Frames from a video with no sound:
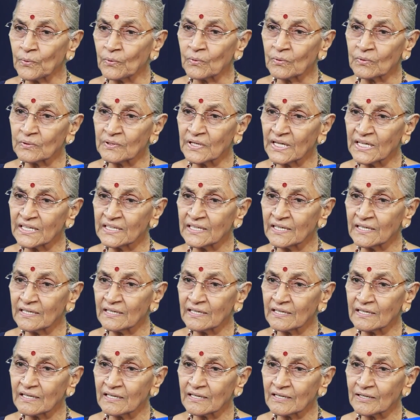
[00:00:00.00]

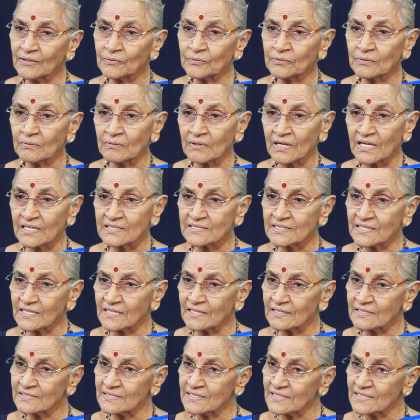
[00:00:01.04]
పోగొట్టేదేని కాక నువ్వు దురాచారం